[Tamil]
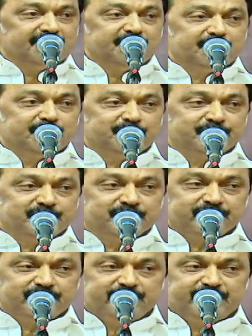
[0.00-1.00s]
என்னும்
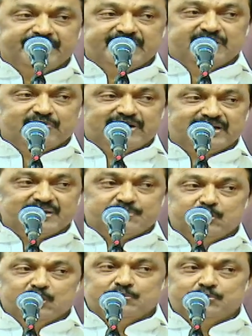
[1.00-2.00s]
வேண்டுவாய்
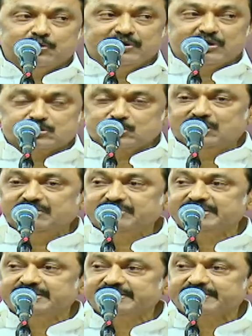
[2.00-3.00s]
போப்போ என்று
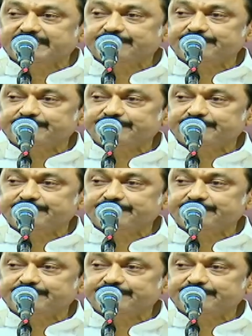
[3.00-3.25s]
சொல்லிவிட்டு